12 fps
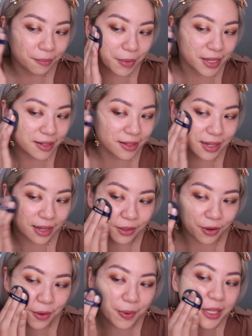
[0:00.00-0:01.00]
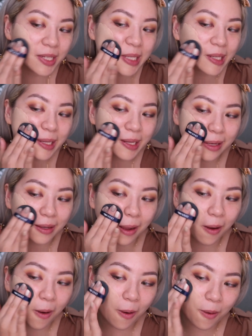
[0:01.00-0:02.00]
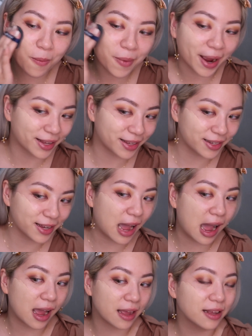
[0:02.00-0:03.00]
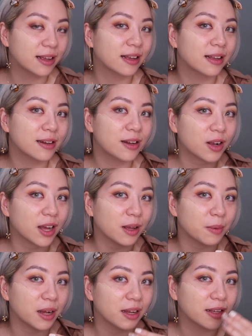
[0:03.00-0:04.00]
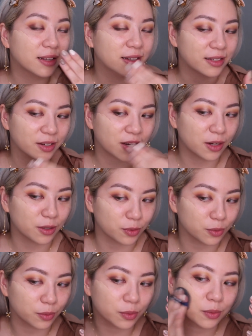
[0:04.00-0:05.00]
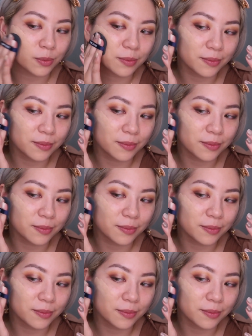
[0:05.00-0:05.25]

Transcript: 每次上都会被惊艳到，Oh my god！你有看到吗？你有看到速度？